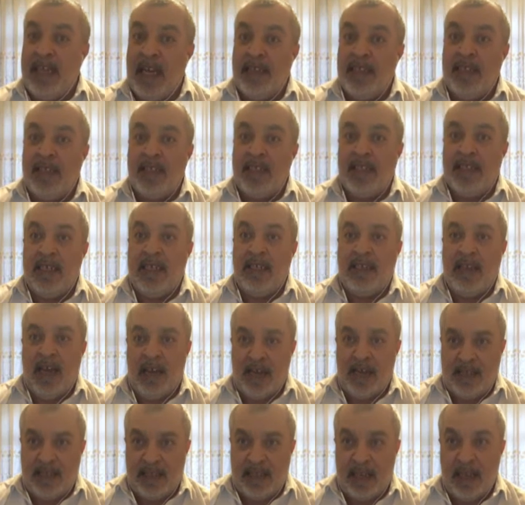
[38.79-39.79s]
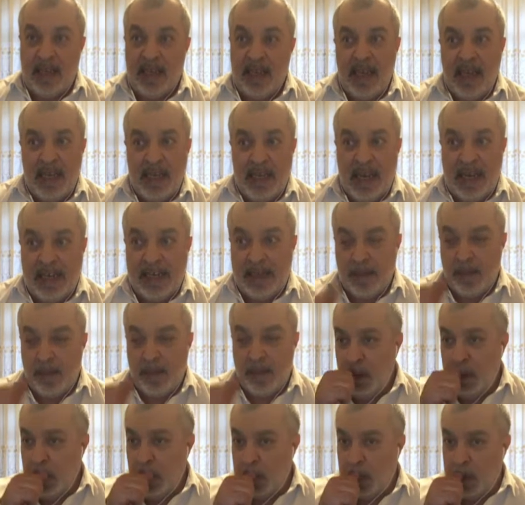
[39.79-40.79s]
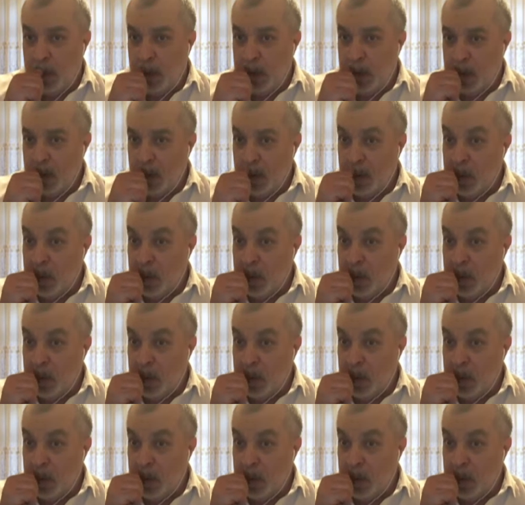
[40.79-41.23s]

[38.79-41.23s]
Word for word: Yenlerin sayısı arttı. Yani bu